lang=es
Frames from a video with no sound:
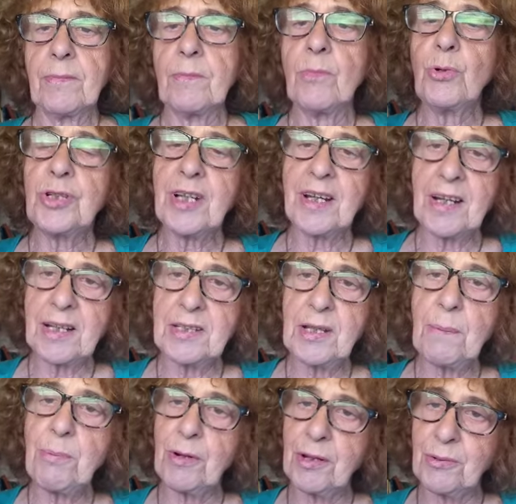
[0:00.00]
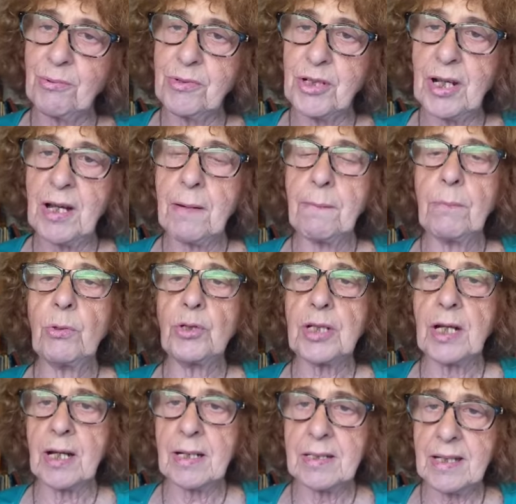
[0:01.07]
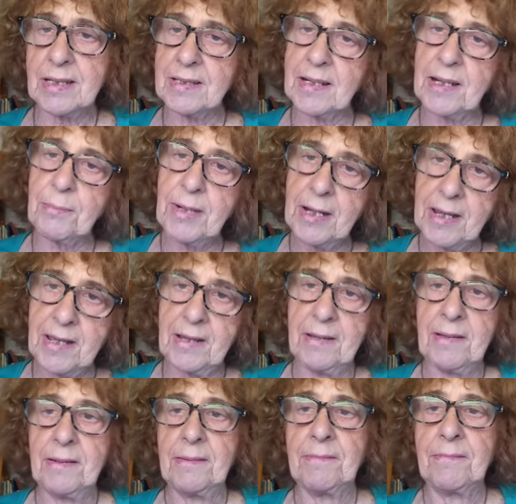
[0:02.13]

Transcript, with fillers: Muchas gracias por escuchar, muchas gracias Ana María.